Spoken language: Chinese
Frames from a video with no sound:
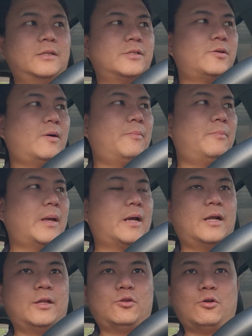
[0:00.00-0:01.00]
希望每
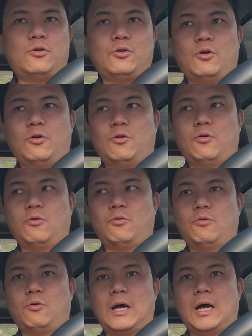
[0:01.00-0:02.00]
个人都有
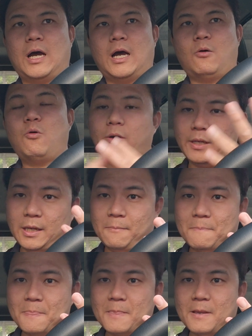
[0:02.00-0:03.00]
呃获益，